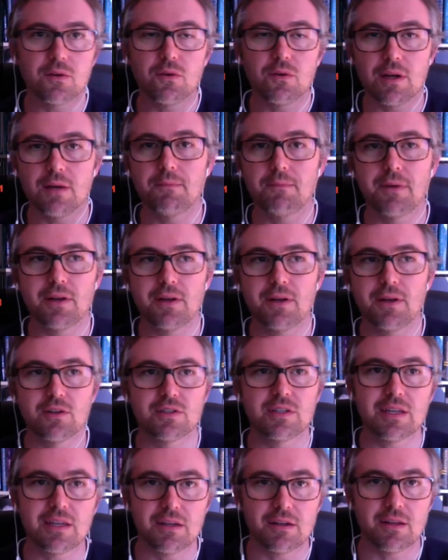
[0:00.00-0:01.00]
Google, pero
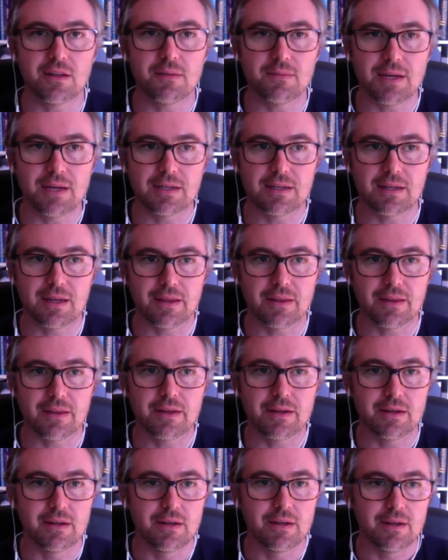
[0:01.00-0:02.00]
si quiero además
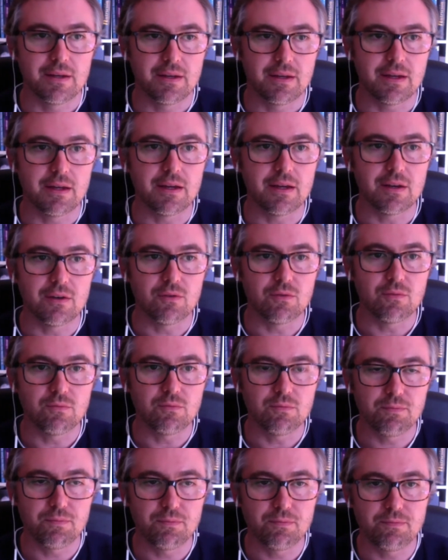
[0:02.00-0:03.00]
hacer eh,
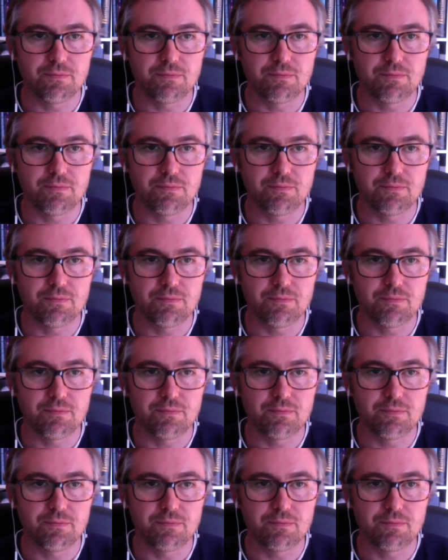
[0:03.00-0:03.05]
un